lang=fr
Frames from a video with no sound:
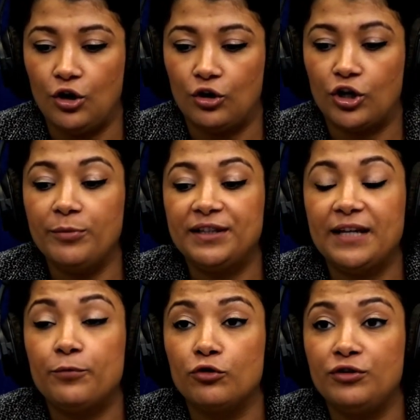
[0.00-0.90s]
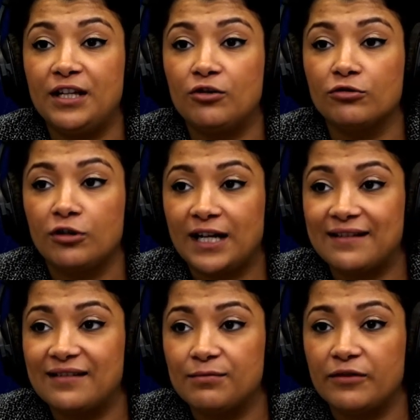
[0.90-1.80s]
un comité pour lutter contre le
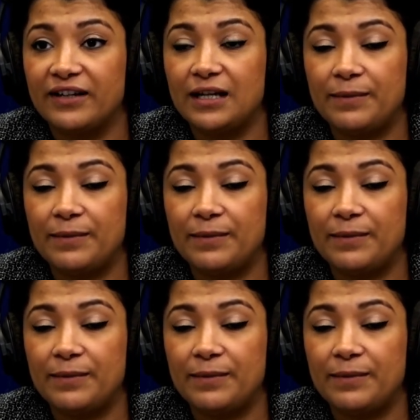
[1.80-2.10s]
racisme envers les